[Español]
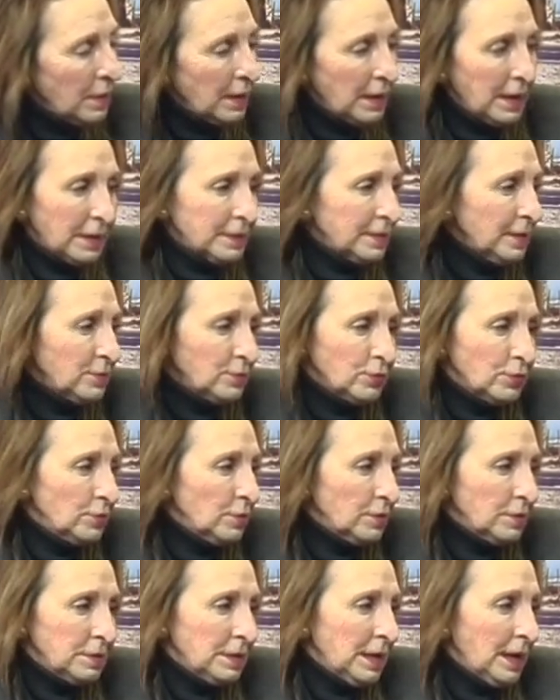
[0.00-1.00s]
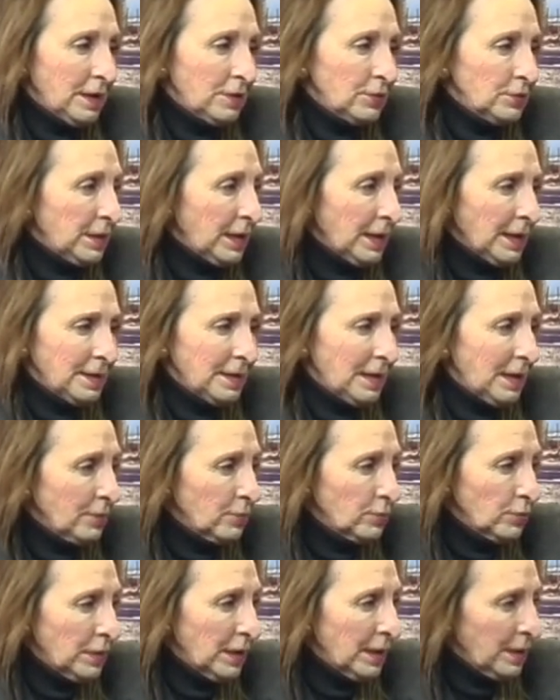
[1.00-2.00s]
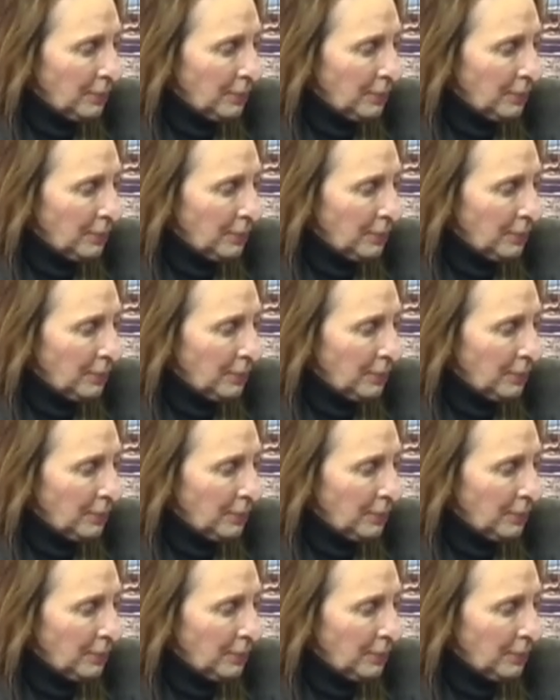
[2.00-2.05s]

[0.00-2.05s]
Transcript: el arte tuyo ya lo traes de la cuna,